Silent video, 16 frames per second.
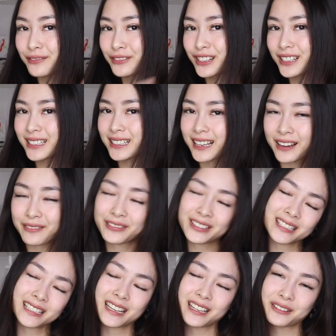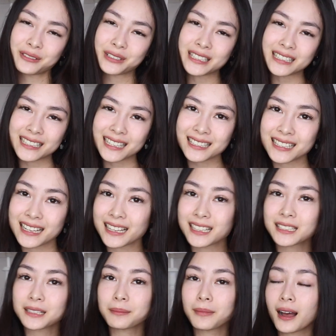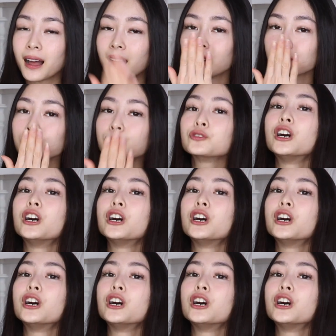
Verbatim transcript: Dann würde ich sagen, wir sehen uns das nächste Mal.